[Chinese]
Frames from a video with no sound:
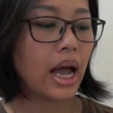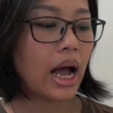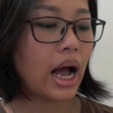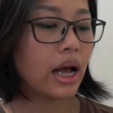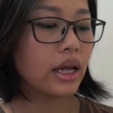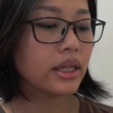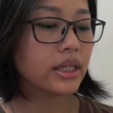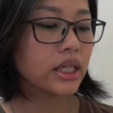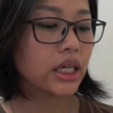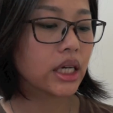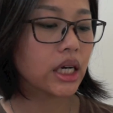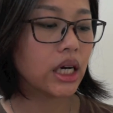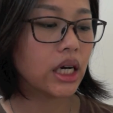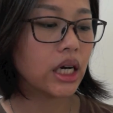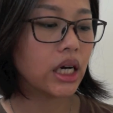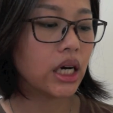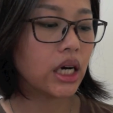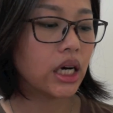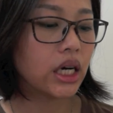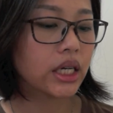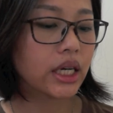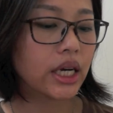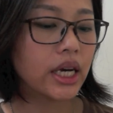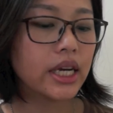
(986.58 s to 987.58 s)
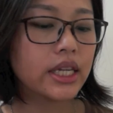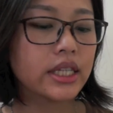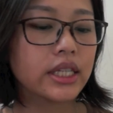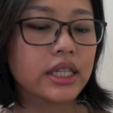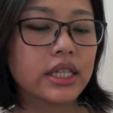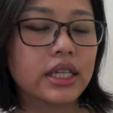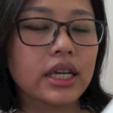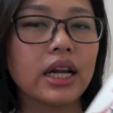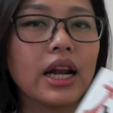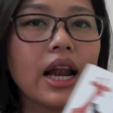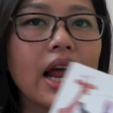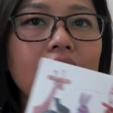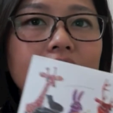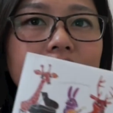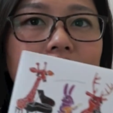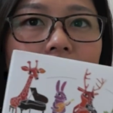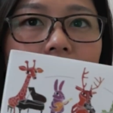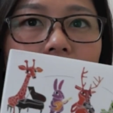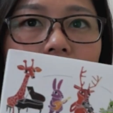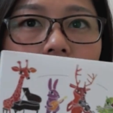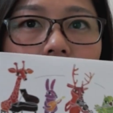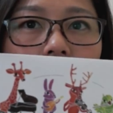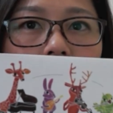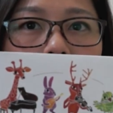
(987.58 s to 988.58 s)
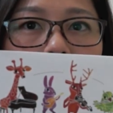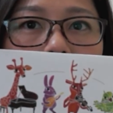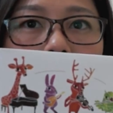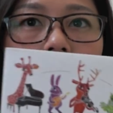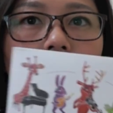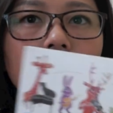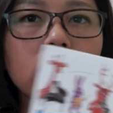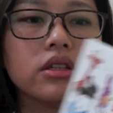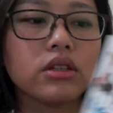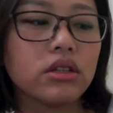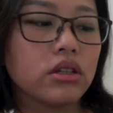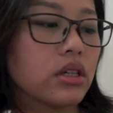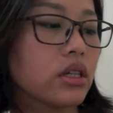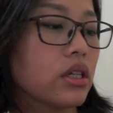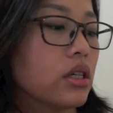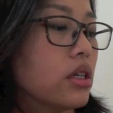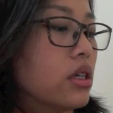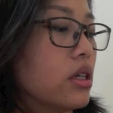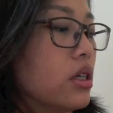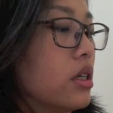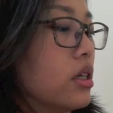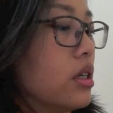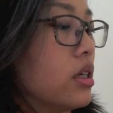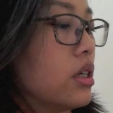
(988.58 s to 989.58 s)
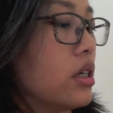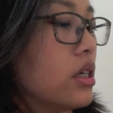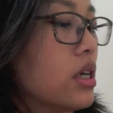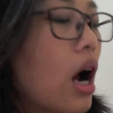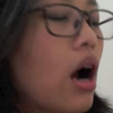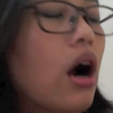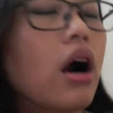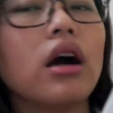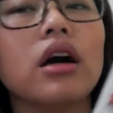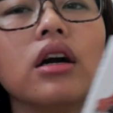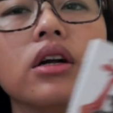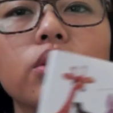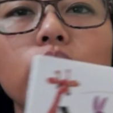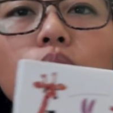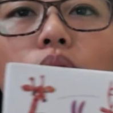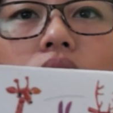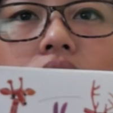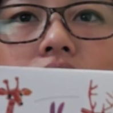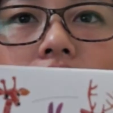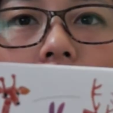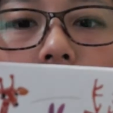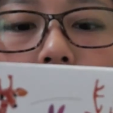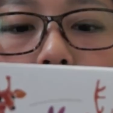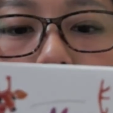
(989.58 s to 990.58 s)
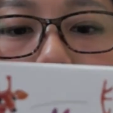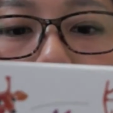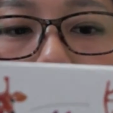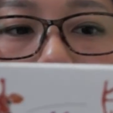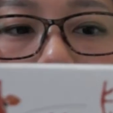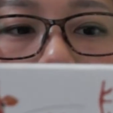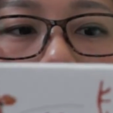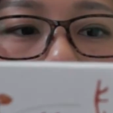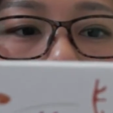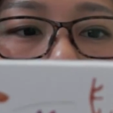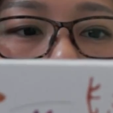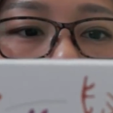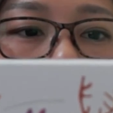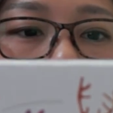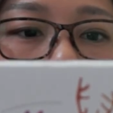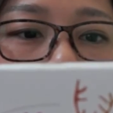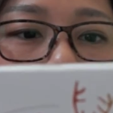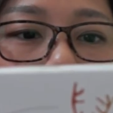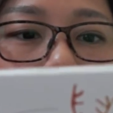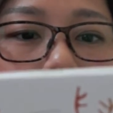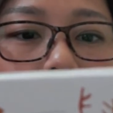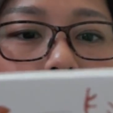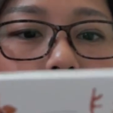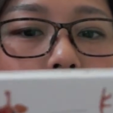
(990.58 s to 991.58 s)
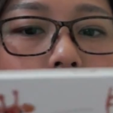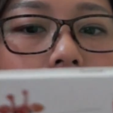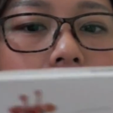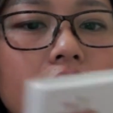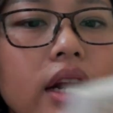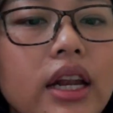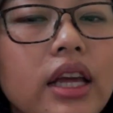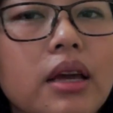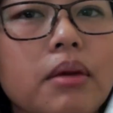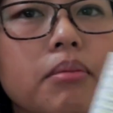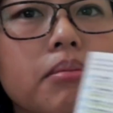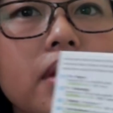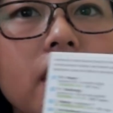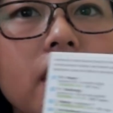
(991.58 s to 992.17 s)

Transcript: 还有这个 Kids Classical， 这是小耳朵小古典这一块里